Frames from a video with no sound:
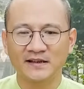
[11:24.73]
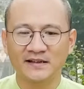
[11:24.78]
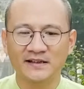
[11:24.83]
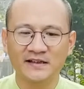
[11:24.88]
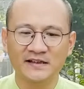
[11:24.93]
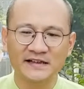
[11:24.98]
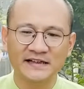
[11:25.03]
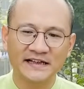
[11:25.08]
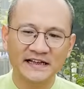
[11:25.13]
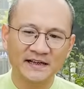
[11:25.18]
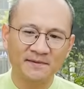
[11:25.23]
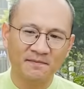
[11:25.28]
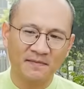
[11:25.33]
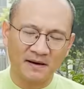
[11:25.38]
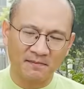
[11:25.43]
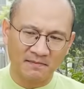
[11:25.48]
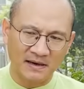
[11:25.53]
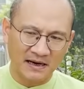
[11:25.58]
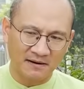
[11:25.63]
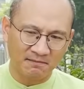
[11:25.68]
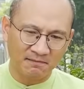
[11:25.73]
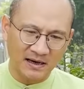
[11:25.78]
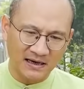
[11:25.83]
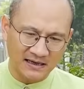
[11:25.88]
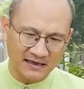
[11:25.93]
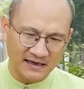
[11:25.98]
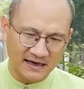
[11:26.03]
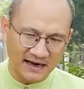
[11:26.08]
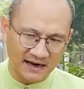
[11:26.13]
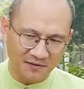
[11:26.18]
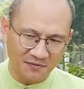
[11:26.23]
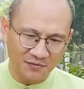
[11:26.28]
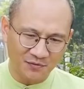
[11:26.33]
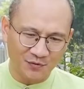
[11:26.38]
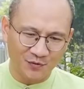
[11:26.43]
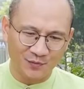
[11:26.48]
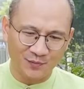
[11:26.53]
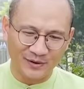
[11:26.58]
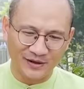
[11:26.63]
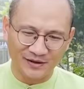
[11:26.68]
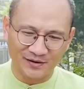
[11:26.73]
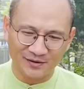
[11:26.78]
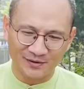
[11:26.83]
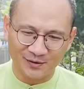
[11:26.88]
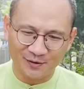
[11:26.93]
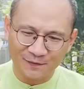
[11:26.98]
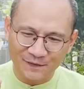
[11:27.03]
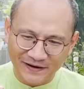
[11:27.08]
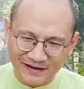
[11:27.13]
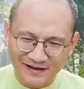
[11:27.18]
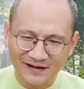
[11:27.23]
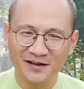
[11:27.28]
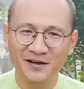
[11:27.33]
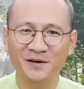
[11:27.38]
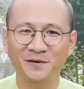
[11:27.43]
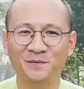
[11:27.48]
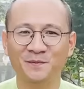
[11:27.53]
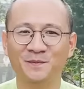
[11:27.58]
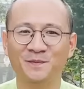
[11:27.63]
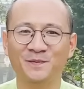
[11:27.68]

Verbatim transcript: nhưng khi mà bạn bắt não của mình nó phải nghĩ